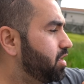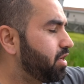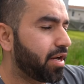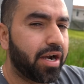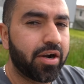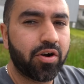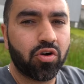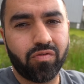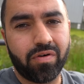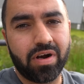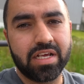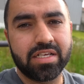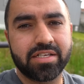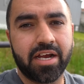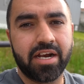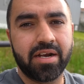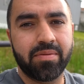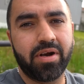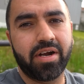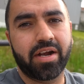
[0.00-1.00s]
ट्रांटो वाली
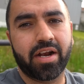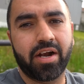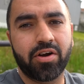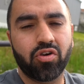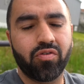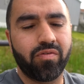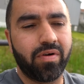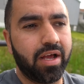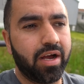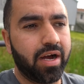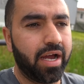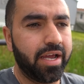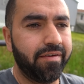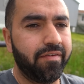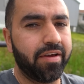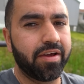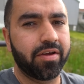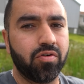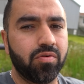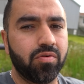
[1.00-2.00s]
साइड में ट्रांटो वाले हाईवे के